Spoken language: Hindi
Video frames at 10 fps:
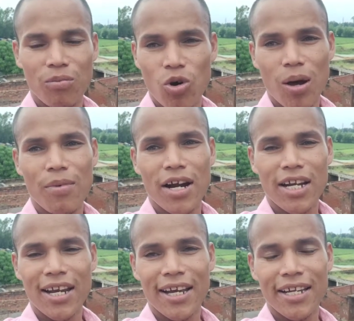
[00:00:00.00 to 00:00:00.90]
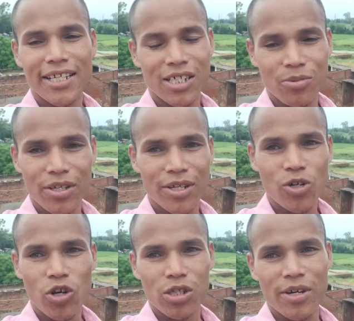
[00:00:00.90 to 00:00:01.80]
बुरा माने लेकिन ये इस
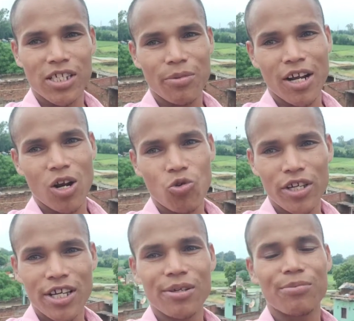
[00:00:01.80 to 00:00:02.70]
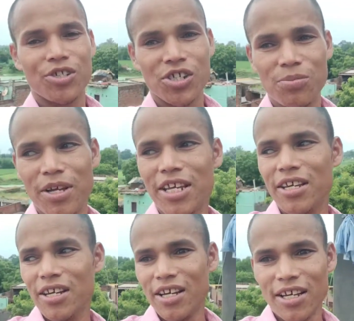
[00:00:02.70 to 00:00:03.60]
वीडियो इस वजह से बना रहा हूँ कि ये चीज़ मेरी